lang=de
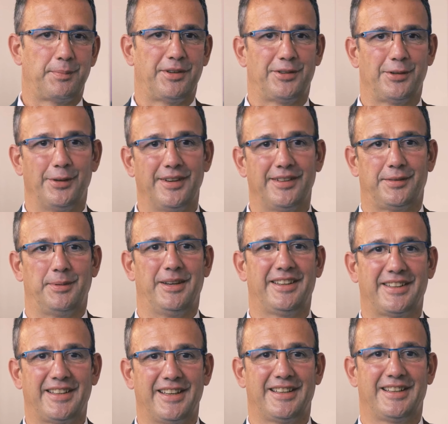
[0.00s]
besonders
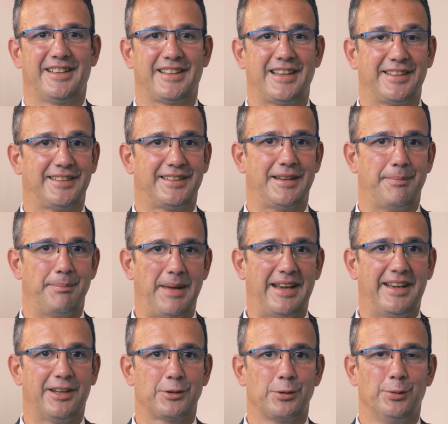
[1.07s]
wichtig, dass
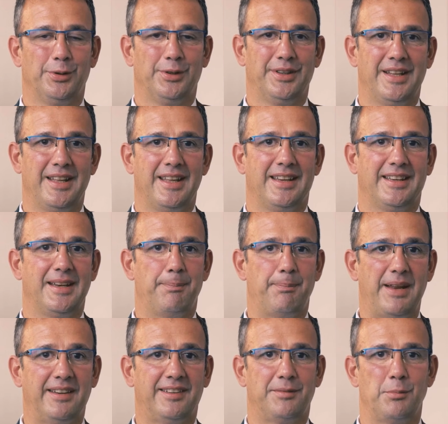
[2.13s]
meine Kunden die
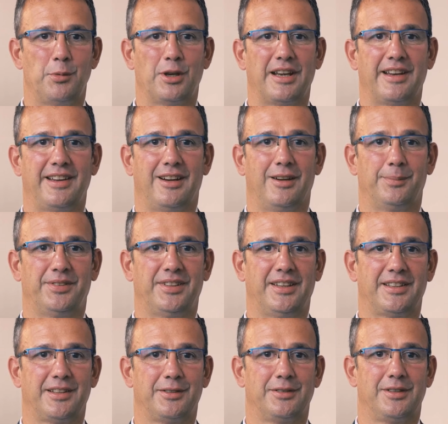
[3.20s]
bestmögliche
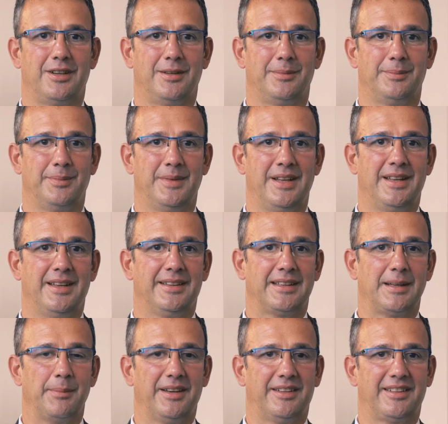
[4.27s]
Absicherung haben,
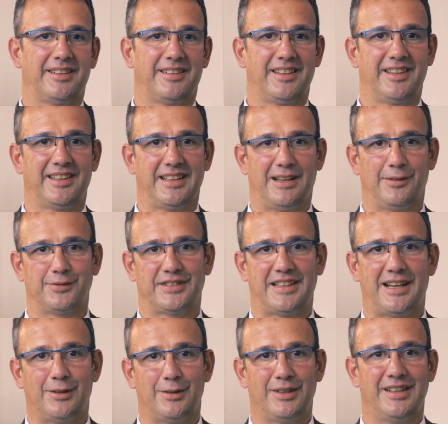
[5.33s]
damit sie sich auf
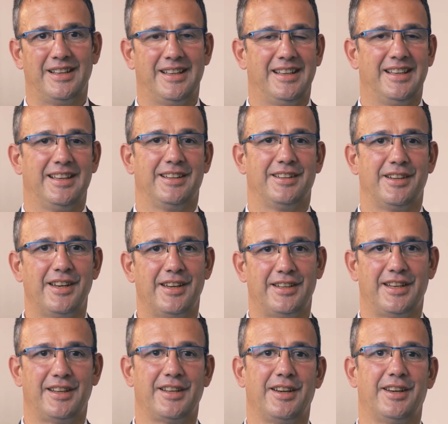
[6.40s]
Dauer
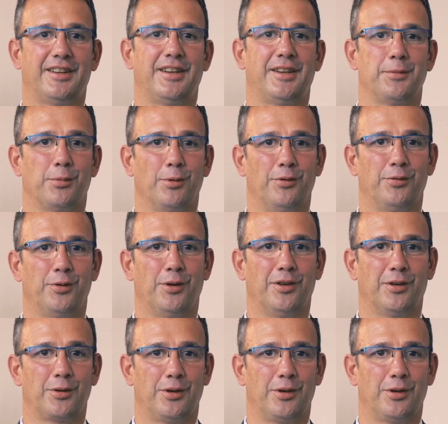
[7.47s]
richtig, richtig wohlfühlen